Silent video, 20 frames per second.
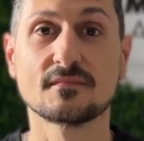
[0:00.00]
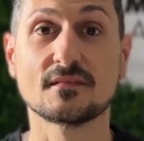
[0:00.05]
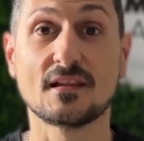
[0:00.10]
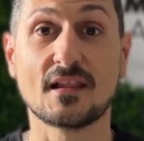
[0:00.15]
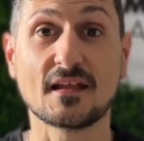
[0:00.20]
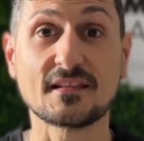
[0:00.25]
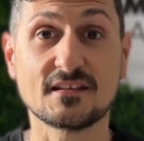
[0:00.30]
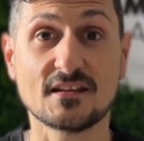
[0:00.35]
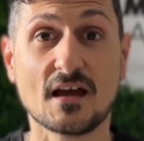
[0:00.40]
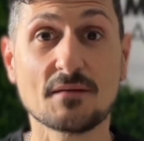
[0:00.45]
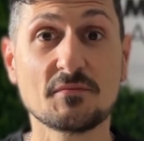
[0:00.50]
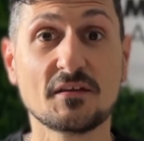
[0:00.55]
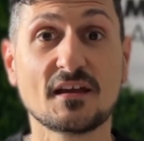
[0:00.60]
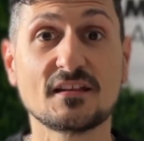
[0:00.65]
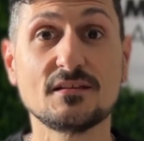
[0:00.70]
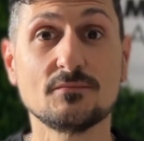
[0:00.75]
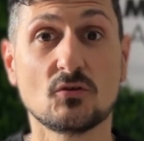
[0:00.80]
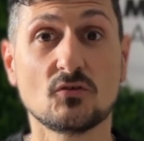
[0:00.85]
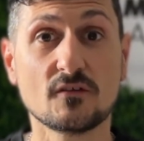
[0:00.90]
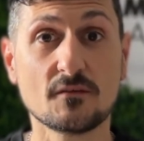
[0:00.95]
La dinamica
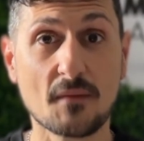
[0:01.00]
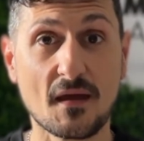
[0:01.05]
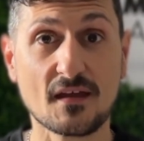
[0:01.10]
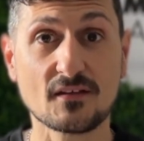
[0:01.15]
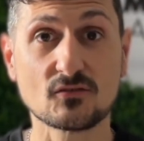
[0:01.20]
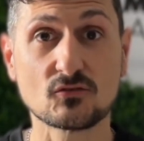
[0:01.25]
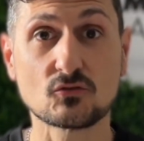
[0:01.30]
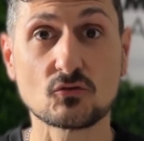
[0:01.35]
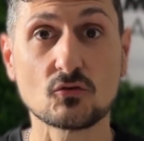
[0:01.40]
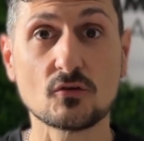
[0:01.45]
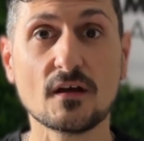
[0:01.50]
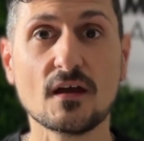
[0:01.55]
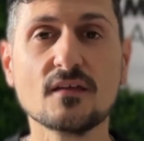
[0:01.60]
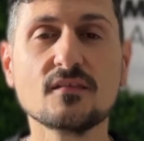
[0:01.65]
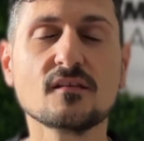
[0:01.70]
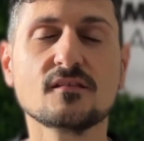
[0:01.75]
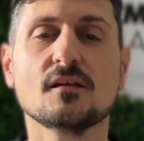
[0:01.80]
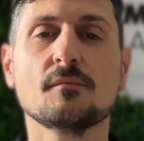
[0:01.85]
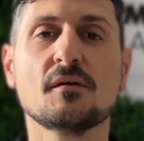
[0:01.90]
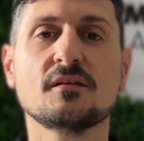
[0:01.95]
di movimento è
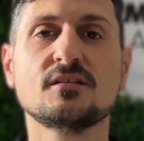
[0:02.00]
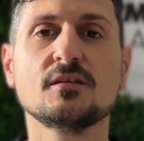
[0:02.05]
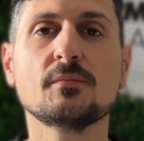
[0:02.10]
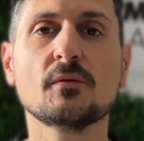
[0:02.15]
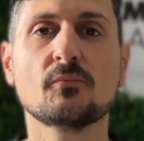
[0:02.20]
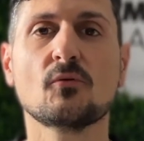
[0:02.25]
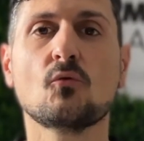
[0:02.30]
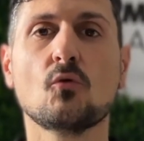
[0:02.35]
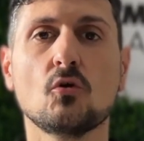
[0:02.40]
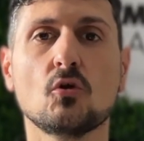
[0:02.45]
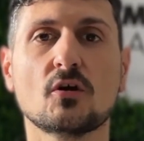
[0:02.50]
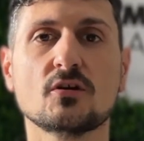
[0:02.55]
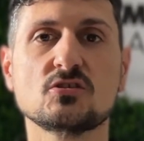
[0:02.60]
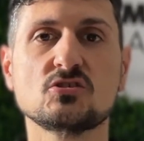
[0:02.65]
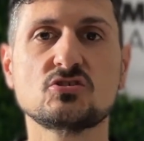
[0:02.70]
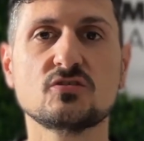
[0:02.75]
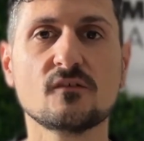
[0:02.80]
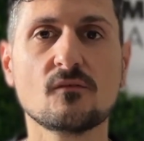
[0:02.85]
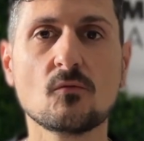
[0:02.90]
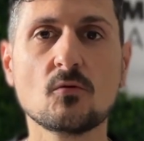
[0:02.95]
esattamente proprio quello che
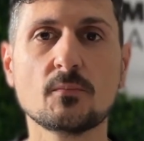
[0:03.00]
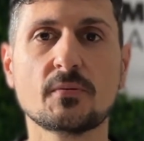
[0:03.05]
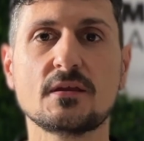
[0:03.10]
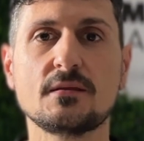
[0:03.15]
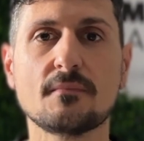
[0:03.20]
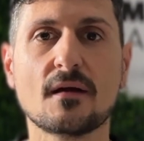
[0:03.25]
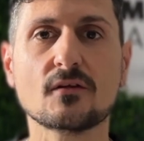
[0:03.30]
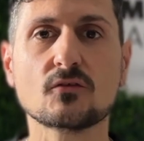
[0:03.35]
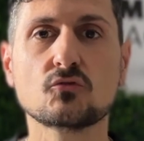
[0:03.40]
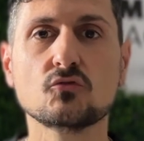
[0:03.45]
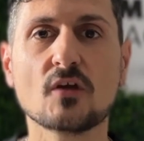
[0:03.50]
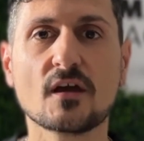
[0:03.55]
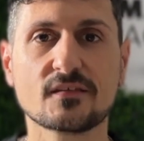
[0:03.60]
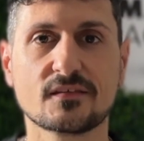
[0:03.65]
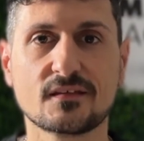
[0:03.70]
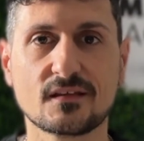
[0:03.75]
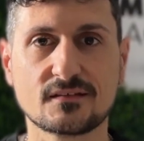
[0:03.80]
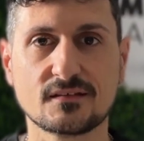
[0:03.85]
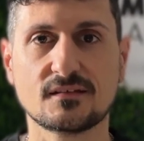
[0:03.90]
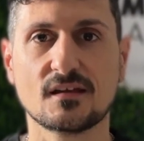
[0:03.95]
dicevamo prima sui
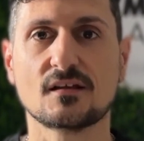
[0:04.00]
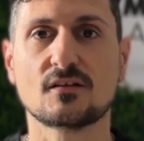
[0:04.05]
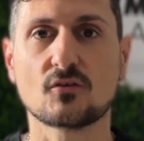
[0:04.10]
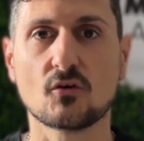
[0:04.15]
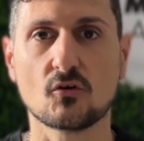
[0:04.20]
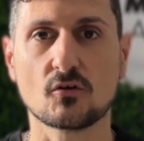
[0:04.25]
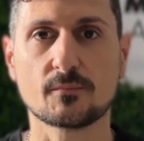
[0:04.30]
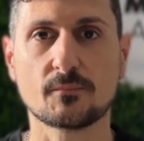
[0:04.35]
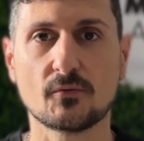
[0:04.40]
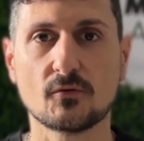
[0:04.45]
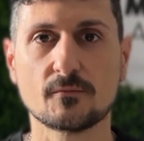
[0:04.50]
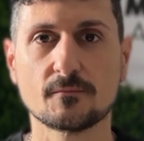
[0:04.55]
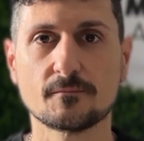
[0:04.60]
assetti del corpo.